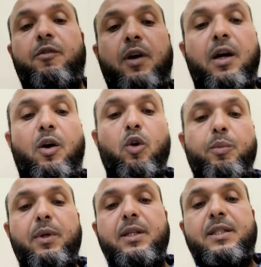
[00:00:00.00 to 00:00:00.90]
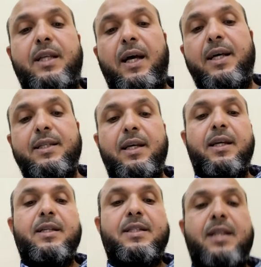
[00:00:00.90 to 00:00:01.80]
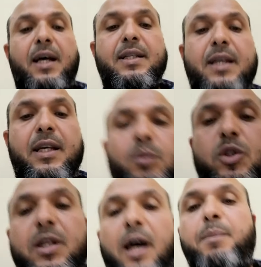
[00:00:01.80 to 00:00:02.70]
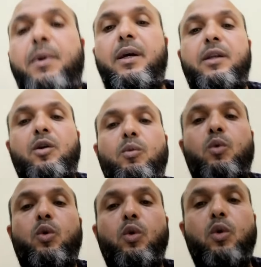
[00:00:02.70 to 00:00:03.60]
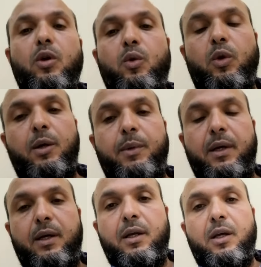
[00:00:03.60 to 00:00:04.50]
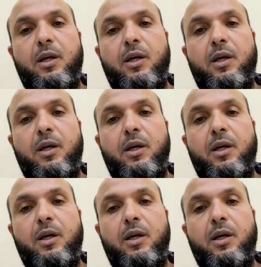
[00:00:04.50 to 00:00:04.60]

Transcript: فحكم الاستعاذة الاستعاذة هي مستحبة عند جمهور العلماء